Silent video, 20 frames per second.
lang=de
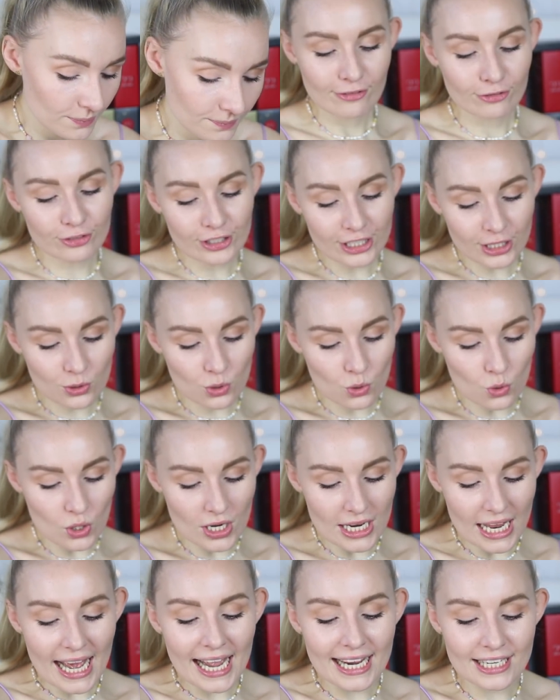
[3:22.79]
Wie cool
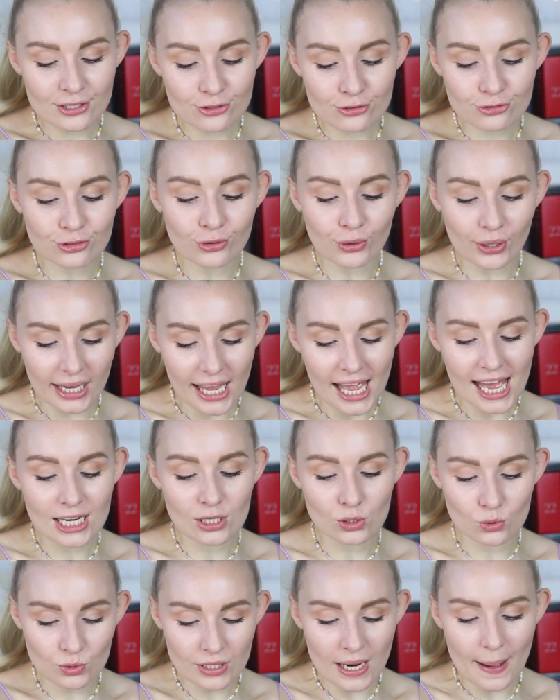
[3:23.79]
eine Forea
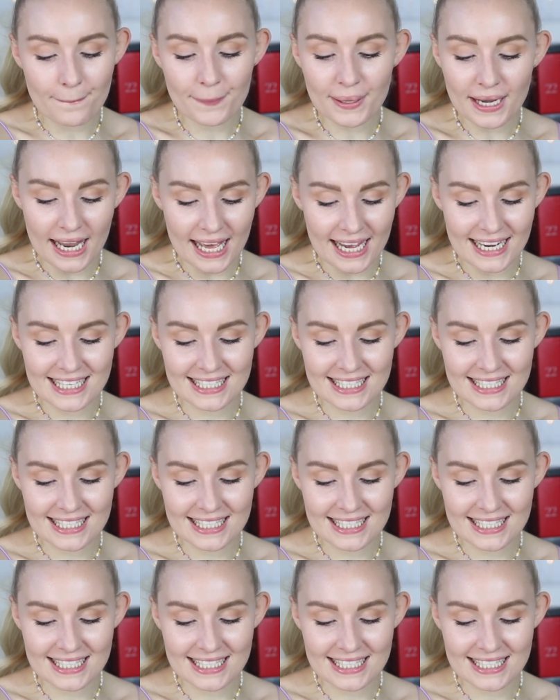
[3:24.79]
Luna Play.